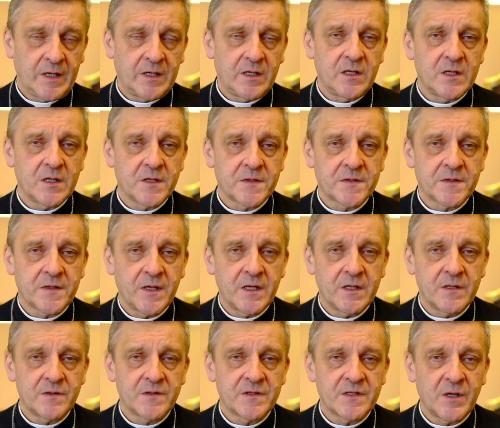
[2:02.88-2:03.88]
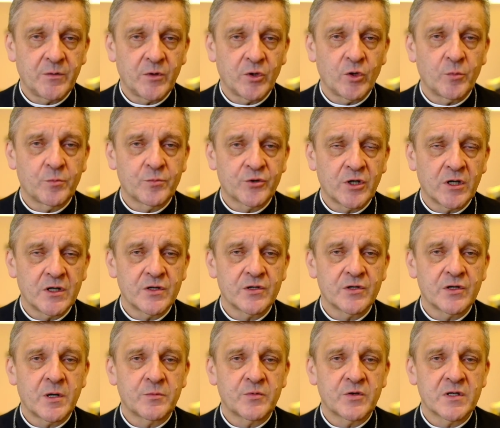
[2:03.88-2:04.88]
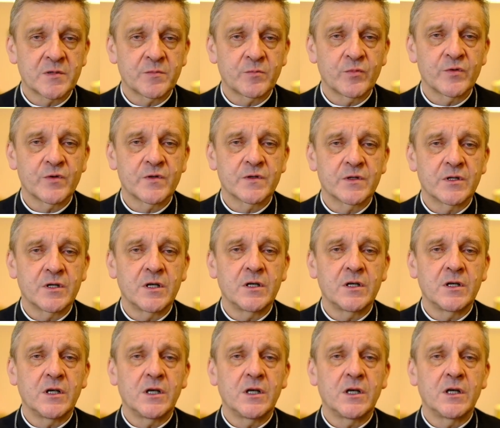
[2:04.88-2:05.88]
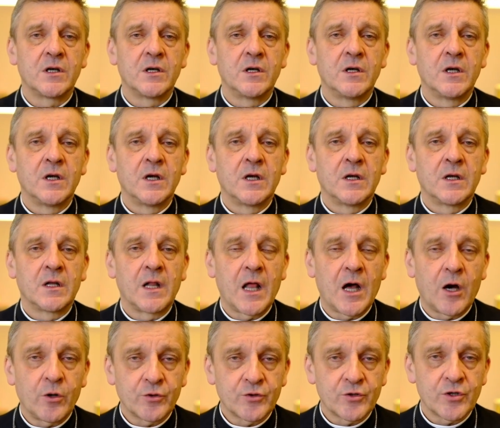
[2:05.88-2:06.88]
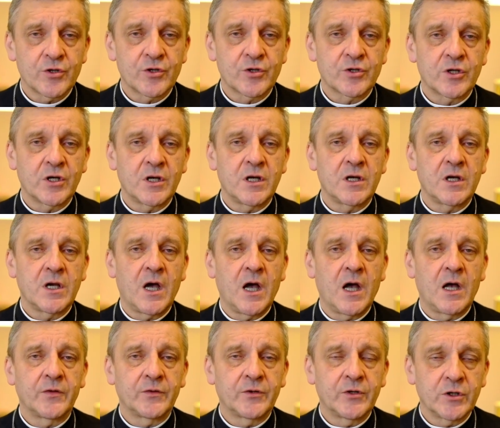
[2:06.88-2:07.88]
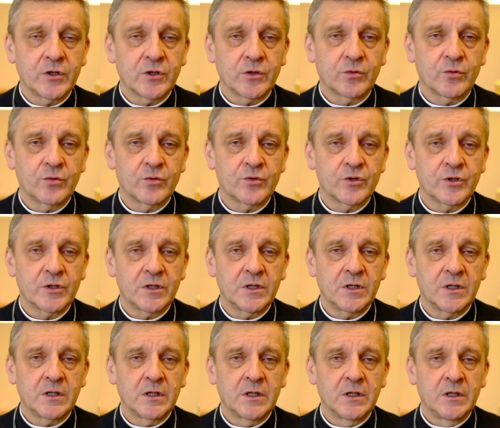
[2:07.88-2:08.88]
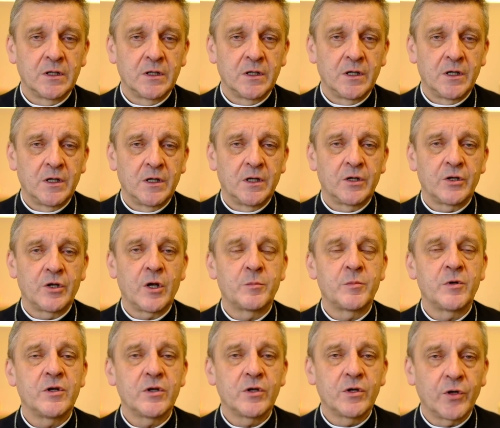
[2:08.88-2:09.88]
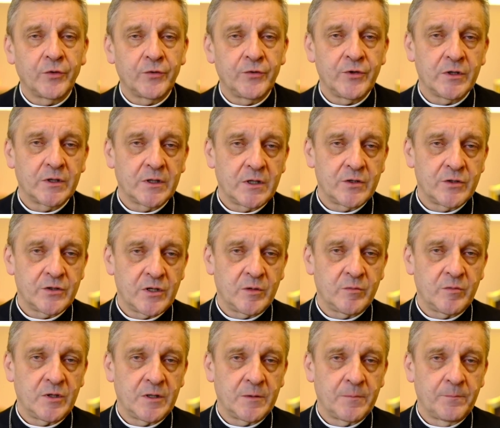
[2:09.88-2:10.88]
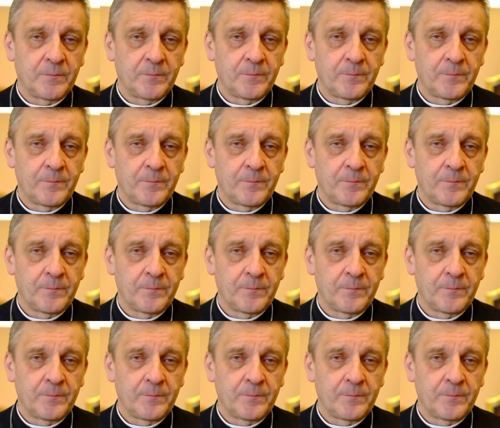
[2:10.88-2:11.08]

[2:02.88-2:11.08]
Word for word: Taki jest sens całego przejścia przez pustynię dla oczyszczenia tych, którzy nie byli godni tej ziemi,